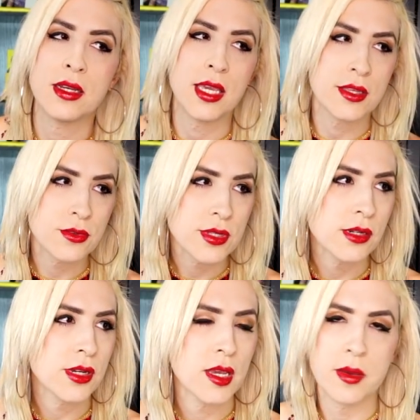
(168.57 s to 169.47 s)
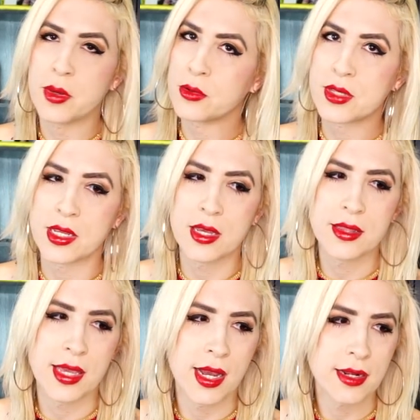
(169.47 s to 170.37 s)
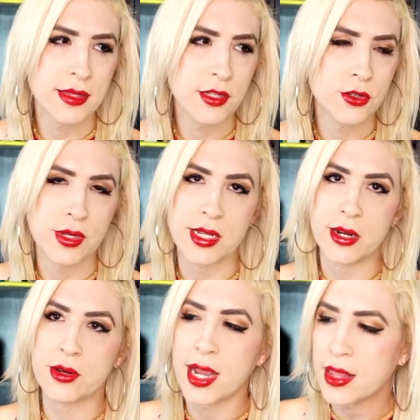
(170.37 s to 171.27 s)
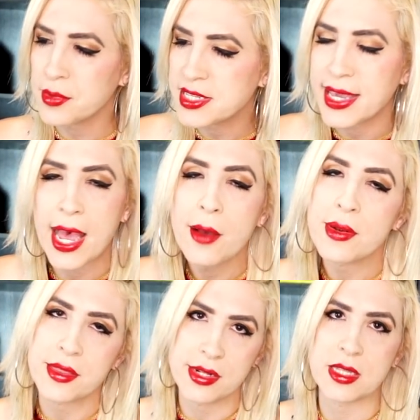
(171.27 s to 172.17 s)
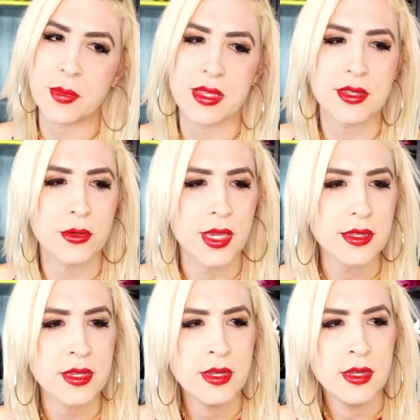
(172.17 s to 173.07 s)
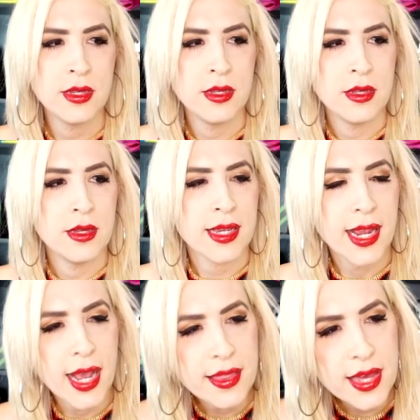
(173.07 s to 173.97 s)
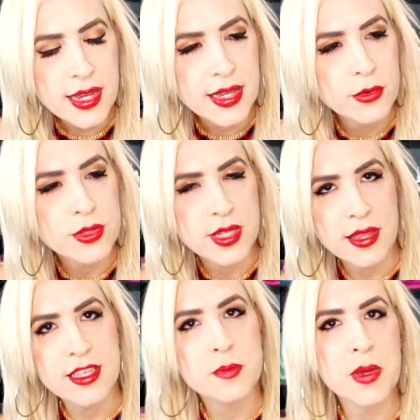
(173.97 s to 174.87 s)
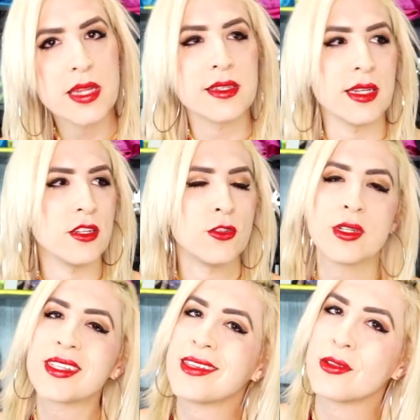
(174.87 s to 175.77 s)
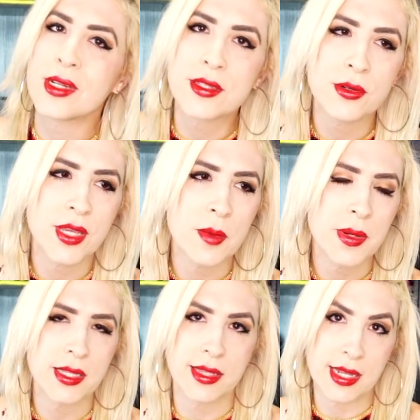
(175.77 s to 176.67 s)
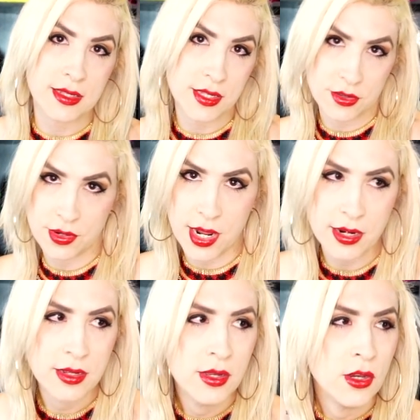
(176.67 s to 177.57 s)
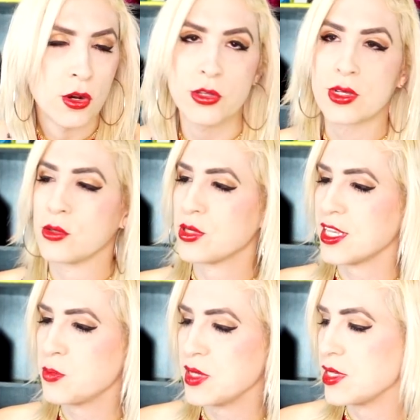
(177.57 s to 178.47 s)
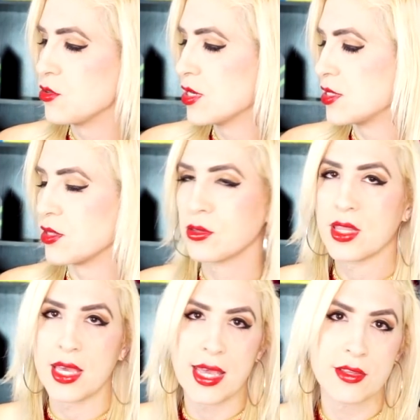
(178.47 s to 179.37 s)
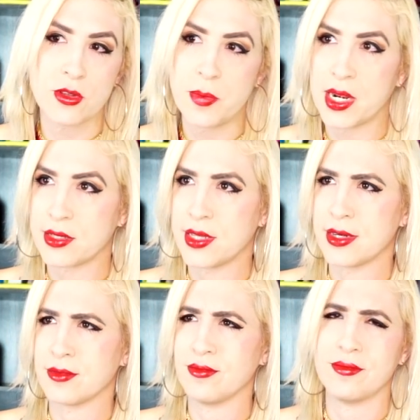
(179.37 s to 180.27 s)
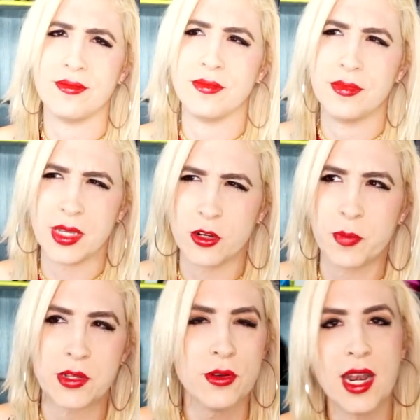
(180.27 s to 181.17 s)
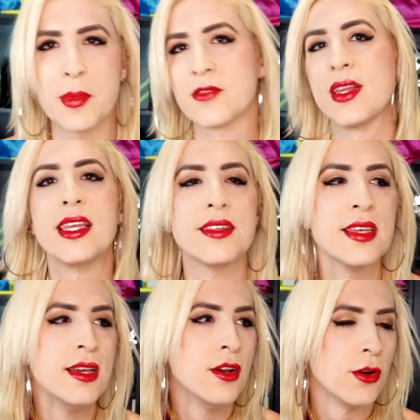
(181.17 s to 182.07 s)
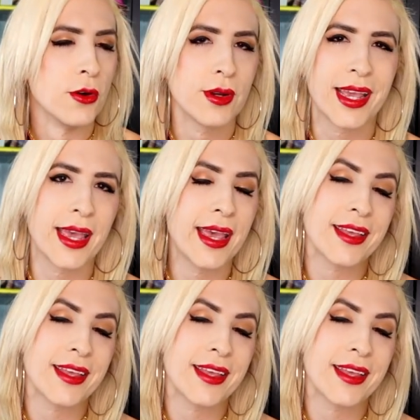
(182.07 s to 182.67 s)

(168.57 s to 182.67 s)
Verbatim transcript: y esto es algo que me gustaría dejar dicho en claro cada vez que hable del tema de cirugías cada que ustedes piensen, yo necesito una cirugía para transicionar, o que ustedes piensen, yo necesito de esto para ser mejor persona, más feliz, o que